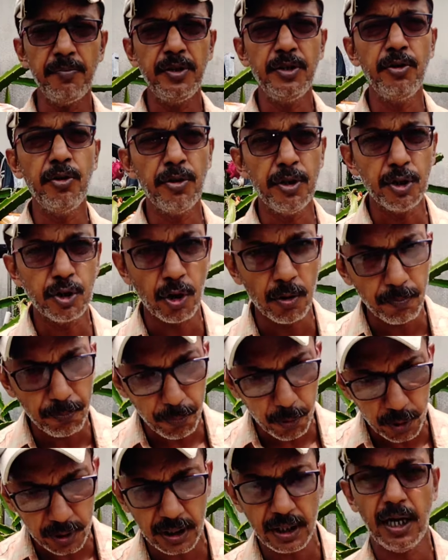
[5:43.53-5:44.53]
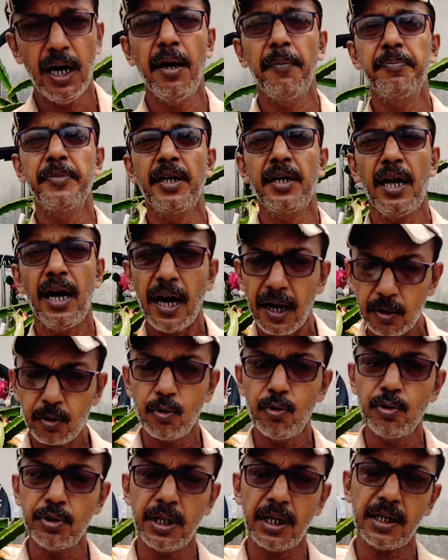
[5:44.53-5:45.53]
এই ভিডিওটি সম্পর্কে আপনার
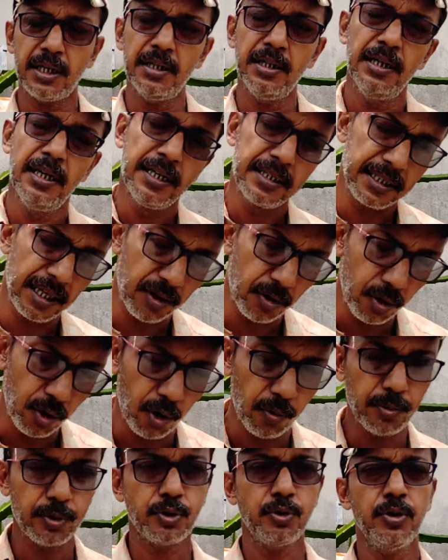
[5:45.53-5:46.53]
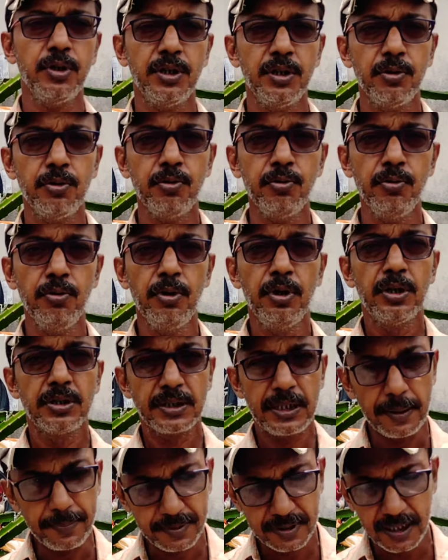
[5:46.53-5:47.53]
আগ্রহ থাকে তাহলে অবশ্যই কিন্তু
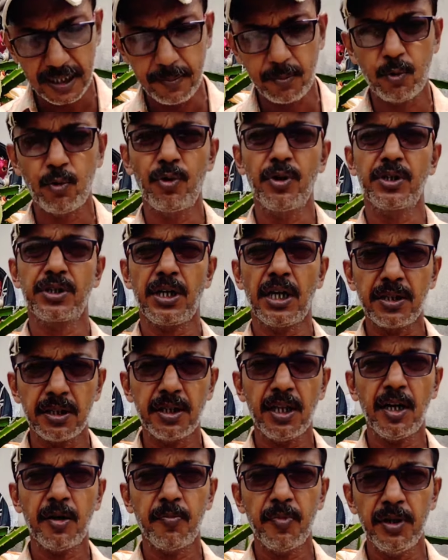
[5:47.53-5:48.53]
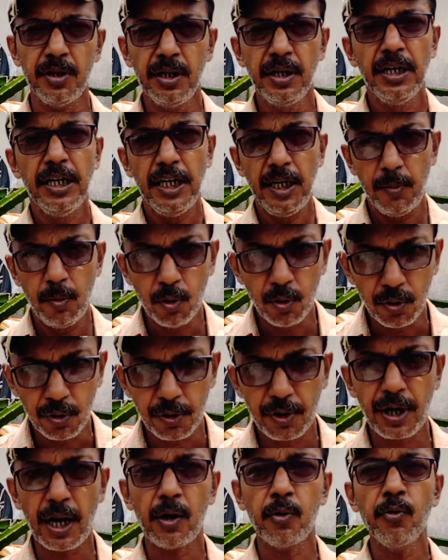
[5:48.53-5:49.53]
সাবস্ক্রাইব করে সাথে থাকবেন এবং
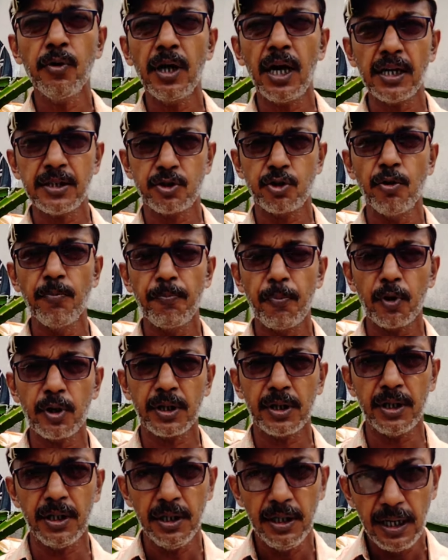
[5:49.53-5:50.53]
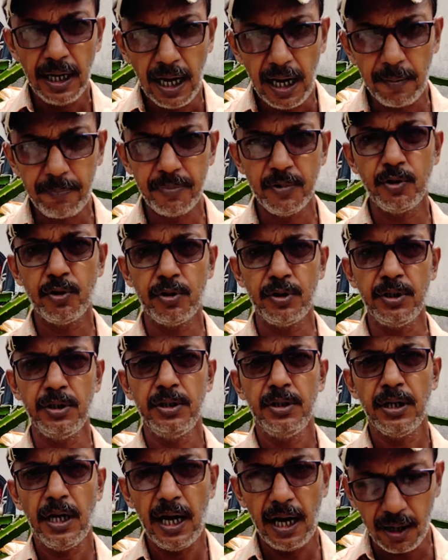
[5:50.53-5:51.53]
ড্রাগন গাছ সম্পর্কে আপনি যদি
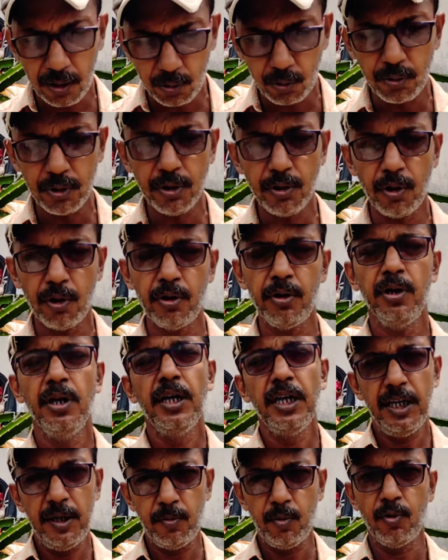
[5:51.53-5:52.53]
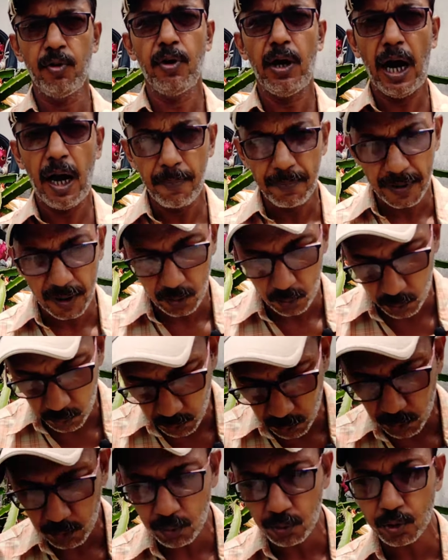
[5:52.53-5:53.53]
আগ্রহী হন এবং আপনার
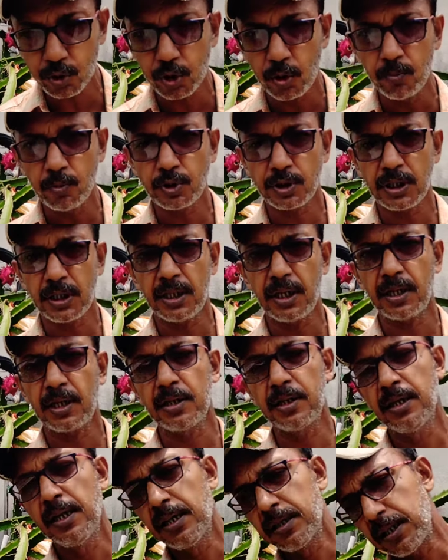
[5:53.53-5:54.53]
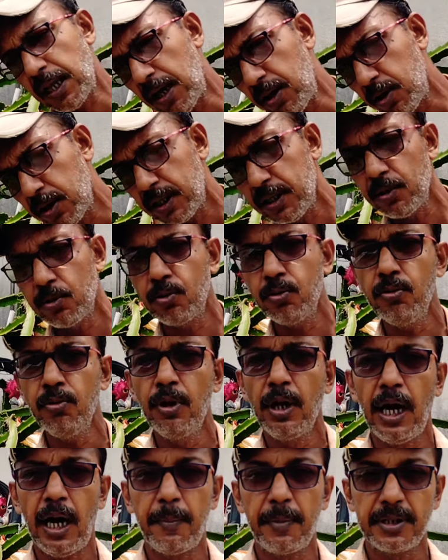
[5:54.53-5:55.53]
অন্য কোনো সমস্যা থাকে তাহলে কিন্তু
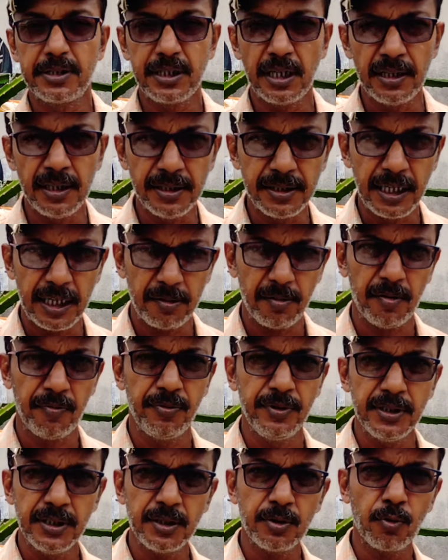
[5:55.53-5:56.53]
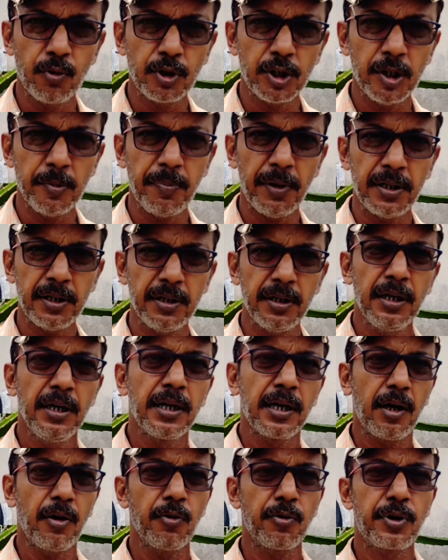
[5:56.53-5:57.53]
আমার চ্যানেলটি একবার ভিজিট করতে পারেন
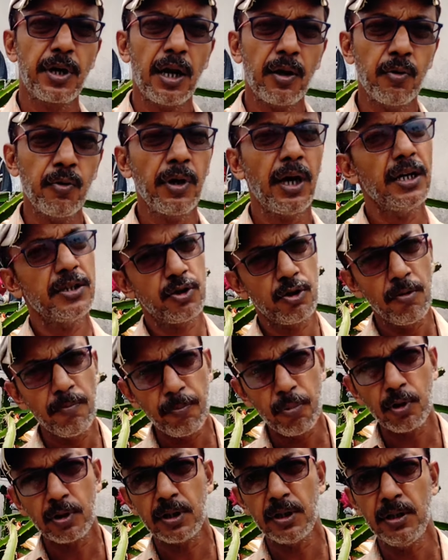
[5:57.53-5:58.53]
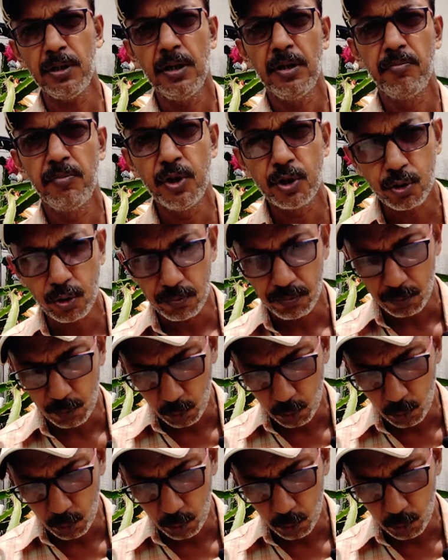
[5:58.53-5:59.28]
কারণ ড্রাগন গাছ সম্পর্কে ভীষণ